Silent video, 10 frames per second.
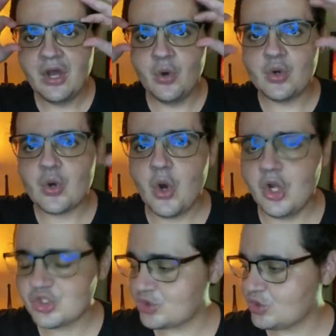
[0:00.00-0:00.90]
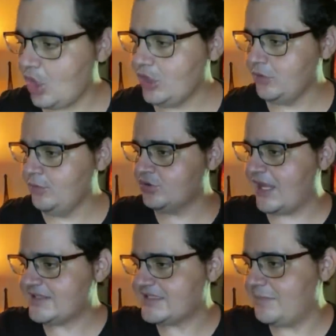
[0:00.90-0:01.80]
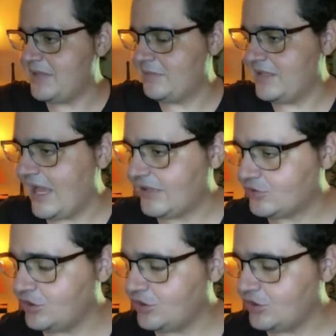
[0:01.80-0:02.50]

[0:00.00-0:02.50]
O coxo, todo mundo recebia milagre,